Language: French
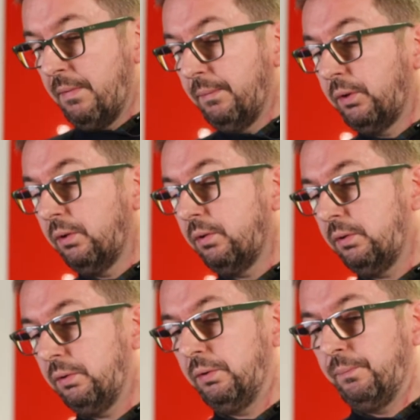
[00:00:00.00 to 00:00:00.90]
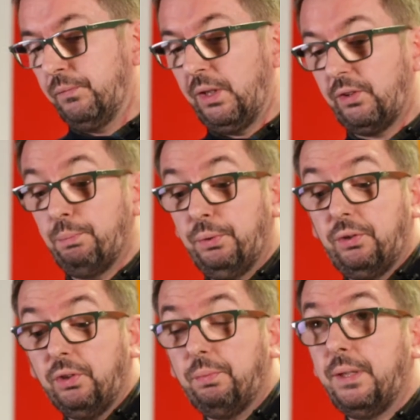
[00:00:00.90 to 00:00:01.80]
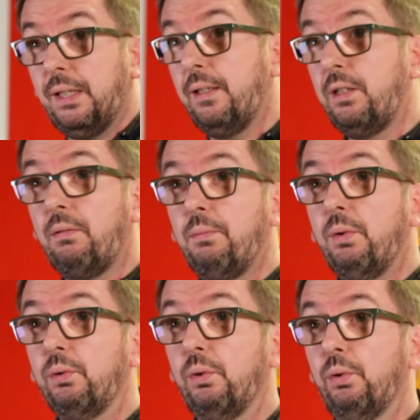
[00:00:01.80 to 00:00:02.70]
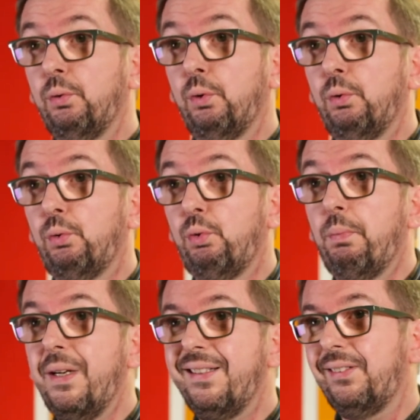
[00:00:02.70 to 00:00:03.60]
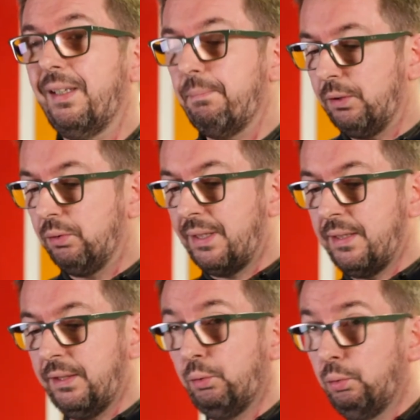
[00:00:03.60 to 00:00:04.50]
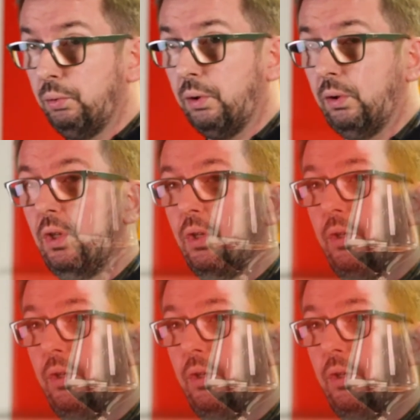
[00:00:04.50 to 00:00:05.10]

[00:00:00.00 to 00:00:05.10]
En même temps, euh, il y a cette puissance, mais il y a énormément de, souplesse, il n'y a pas de tanin dur.